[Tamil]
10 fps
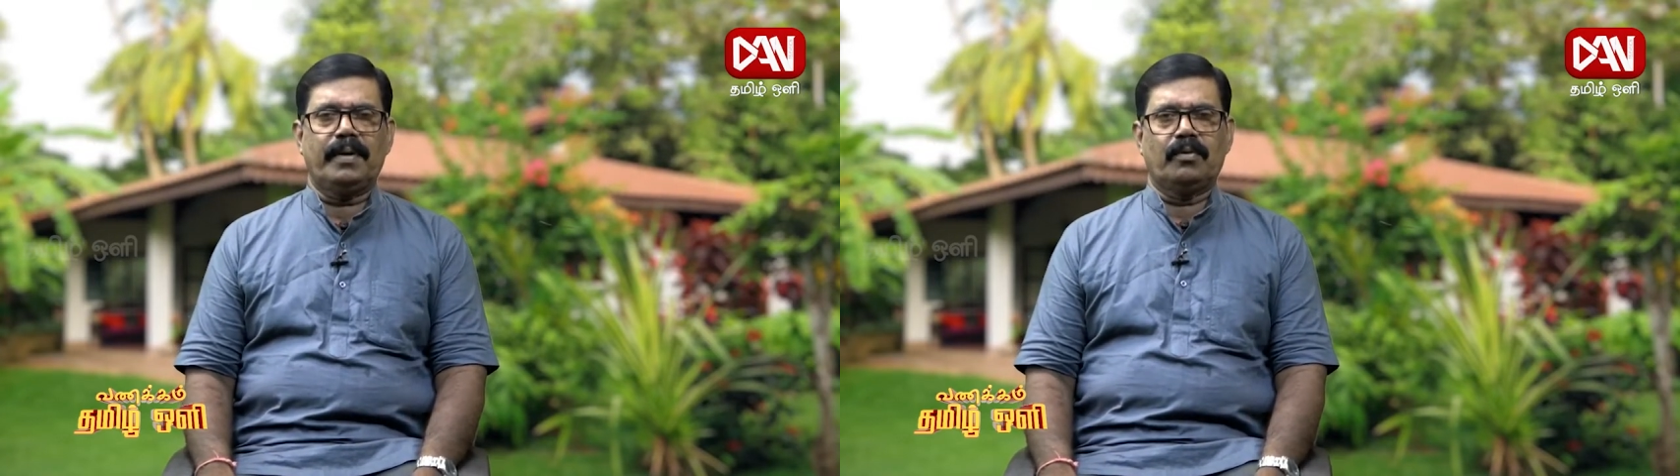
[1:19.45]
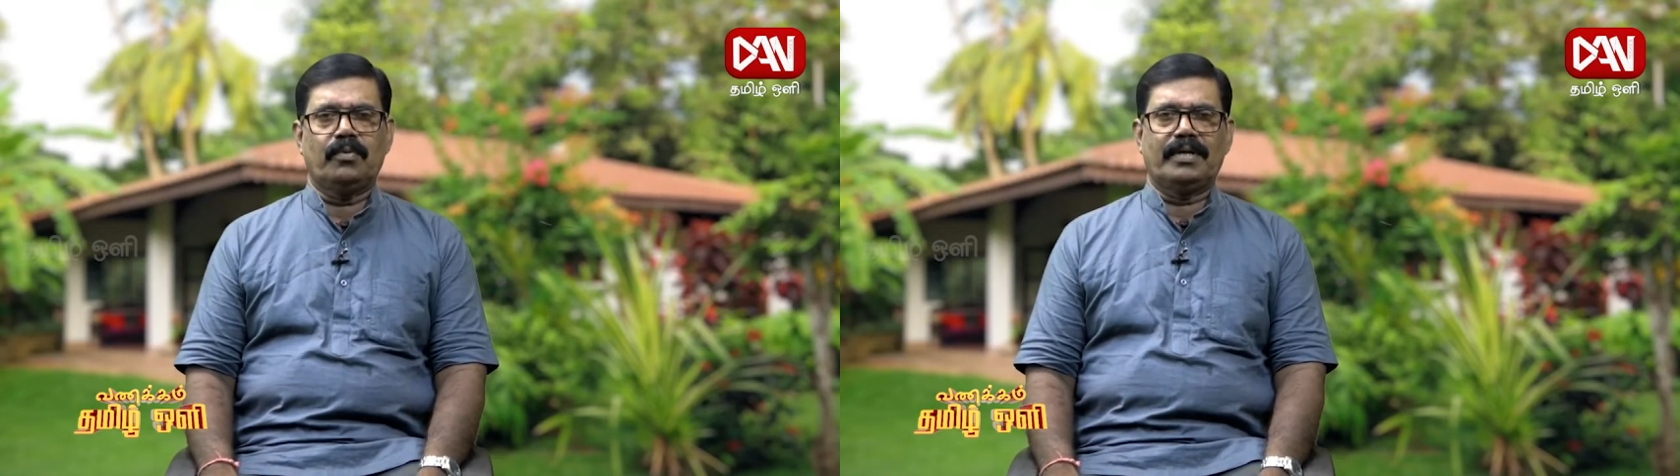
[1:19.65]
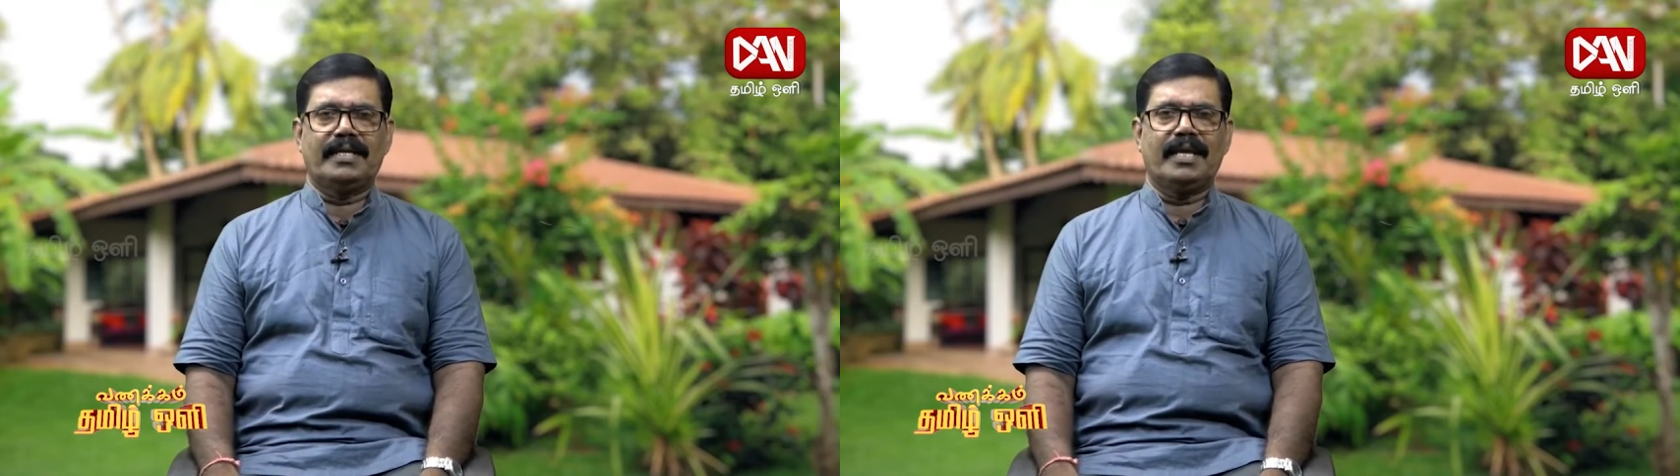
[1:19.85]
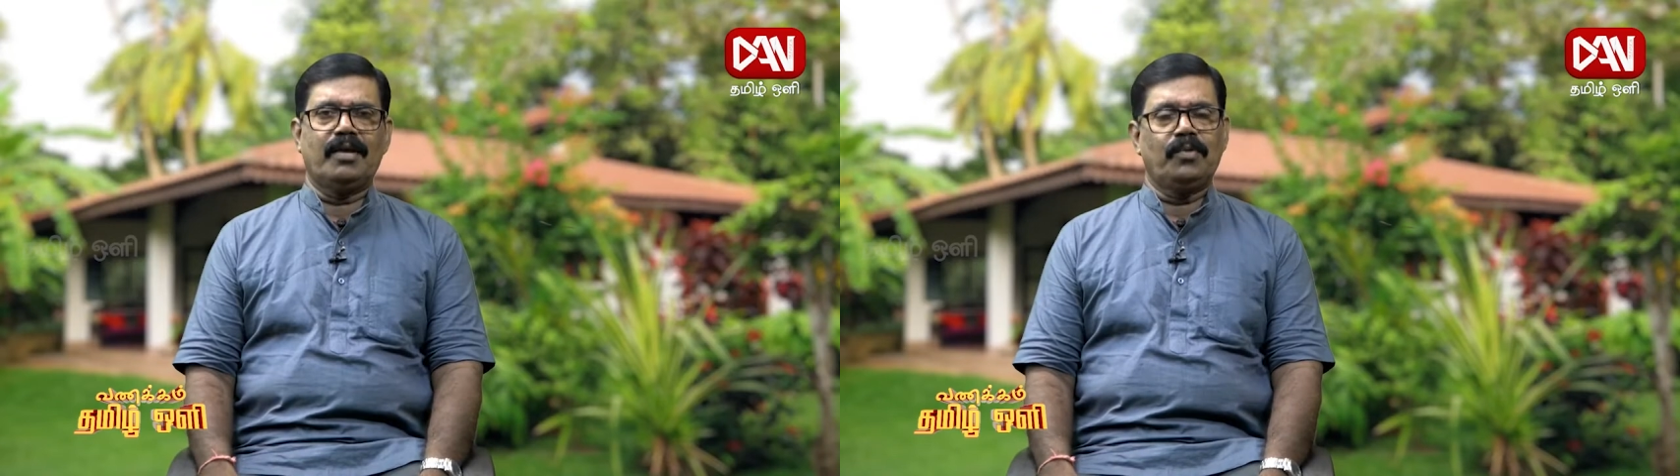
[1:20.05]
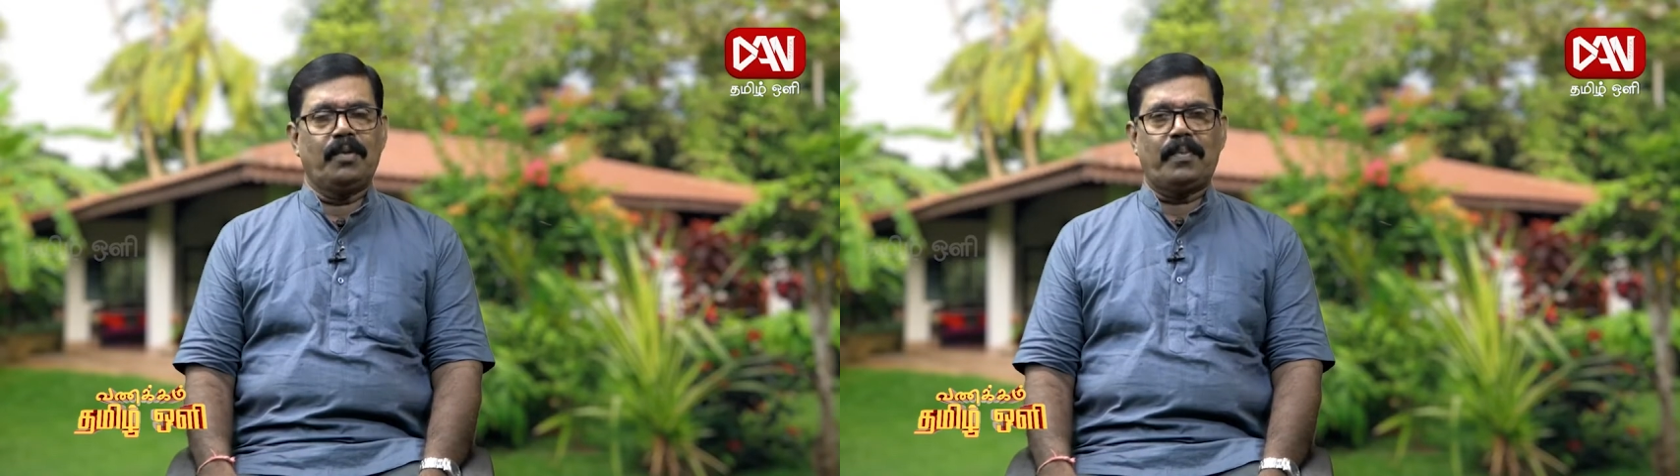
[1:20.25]
படகோட்டியை
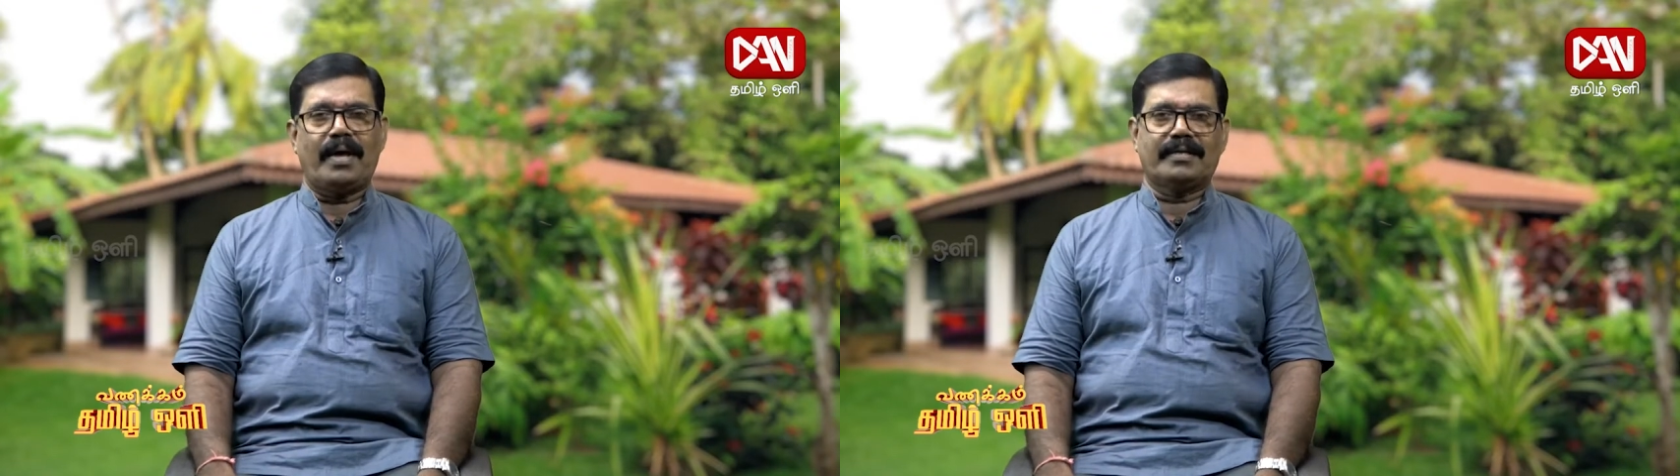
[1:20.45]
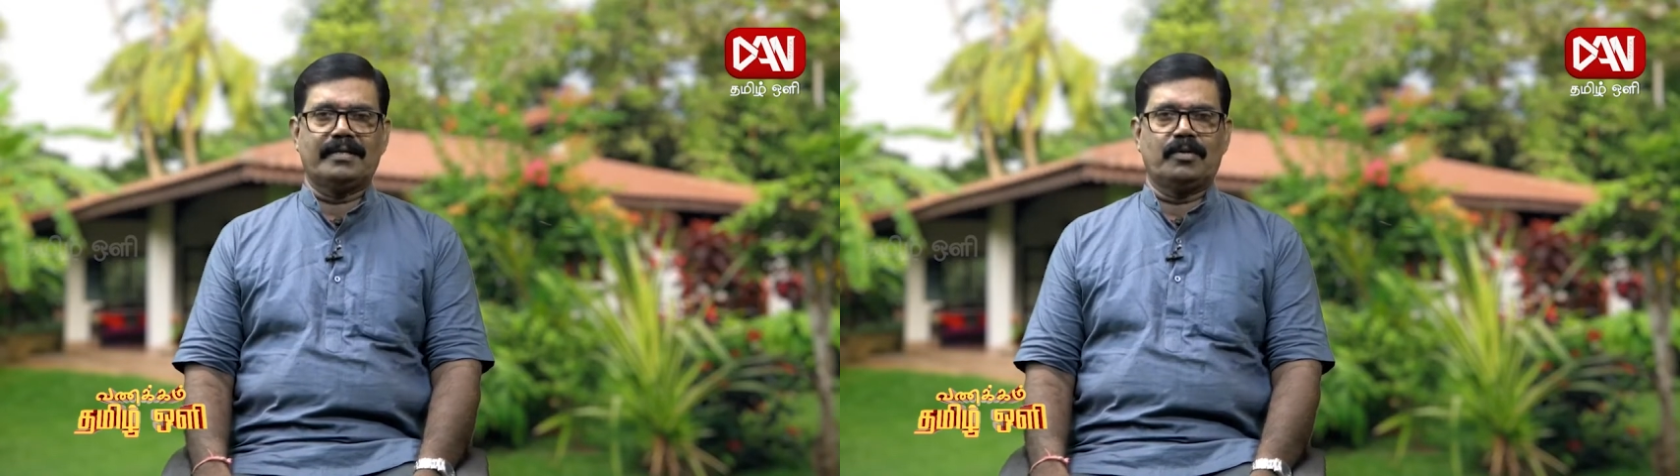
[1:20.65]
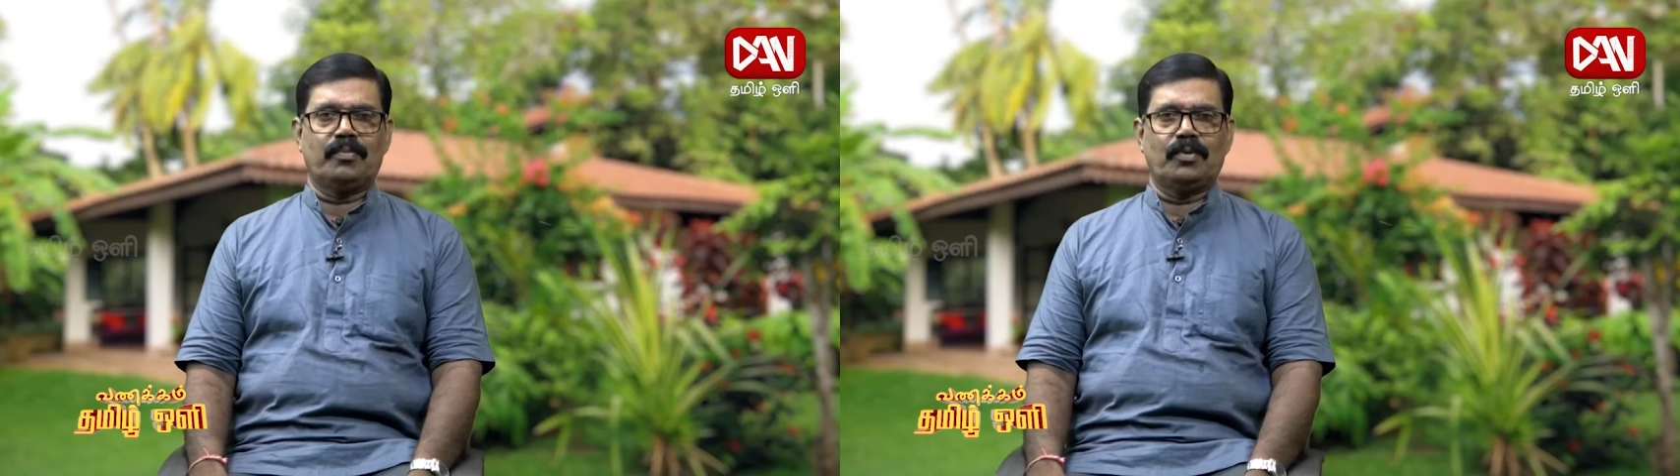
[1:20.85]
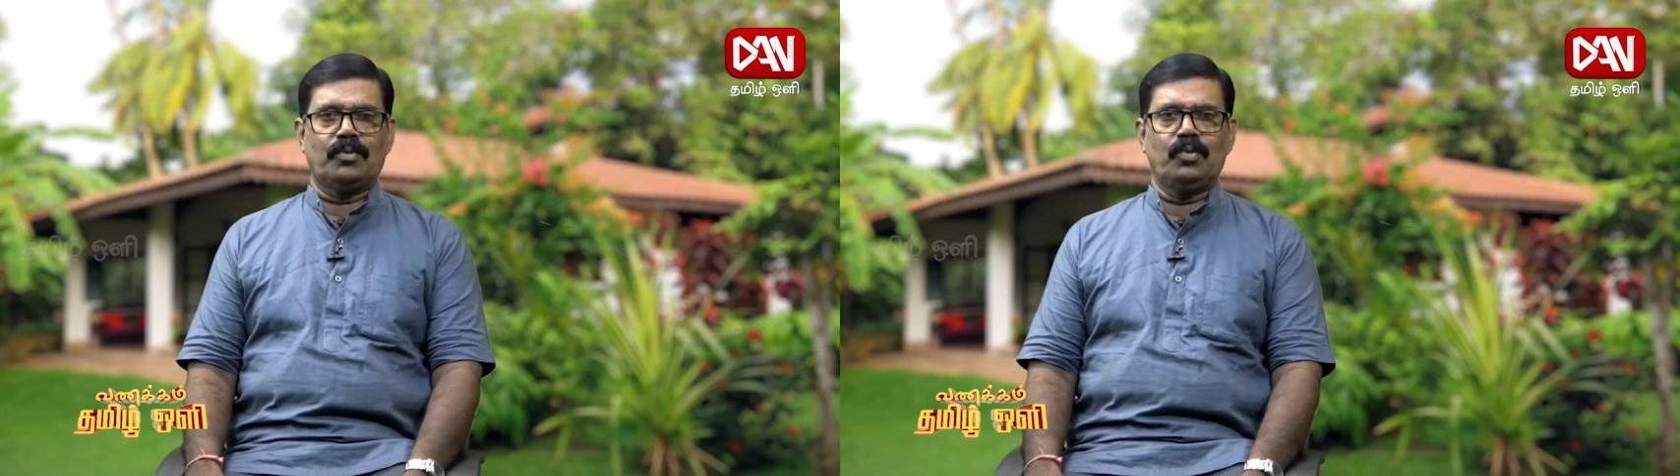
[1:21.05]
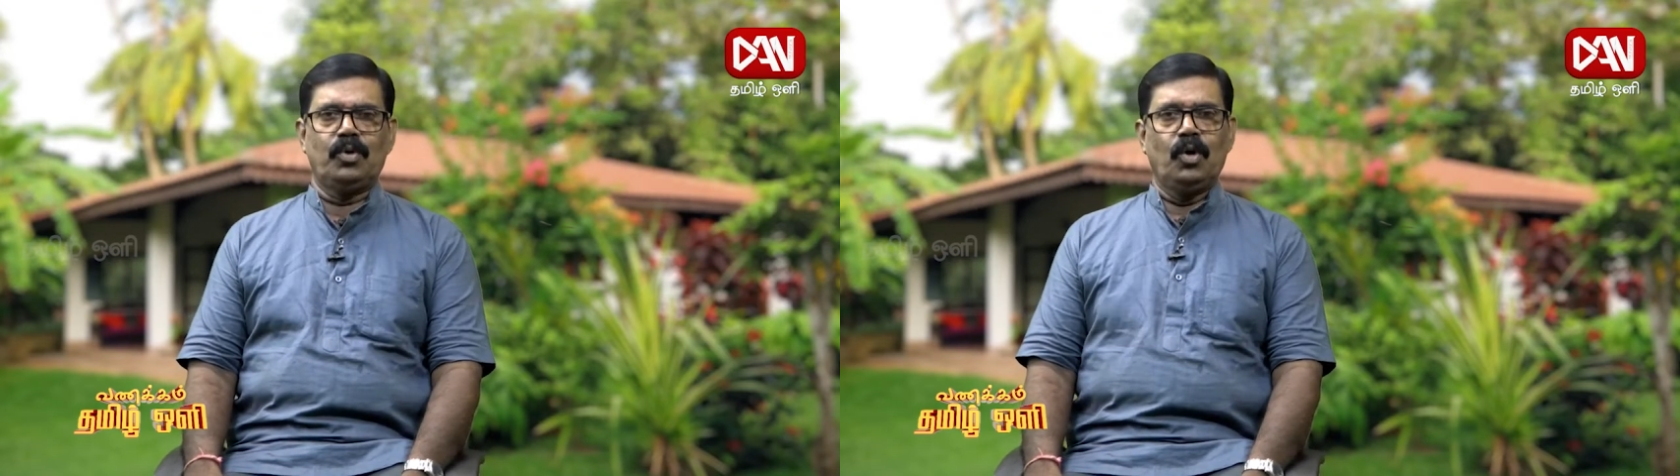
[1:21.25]
உன்னை பார்க்கின்ற
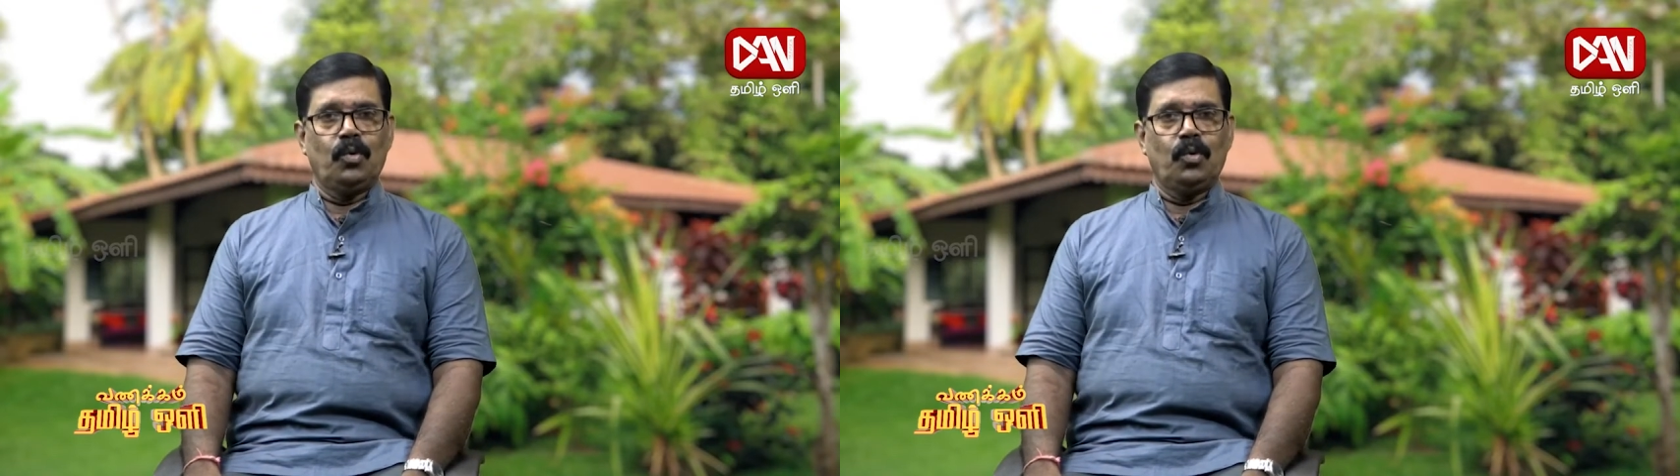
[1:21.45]
பொழுது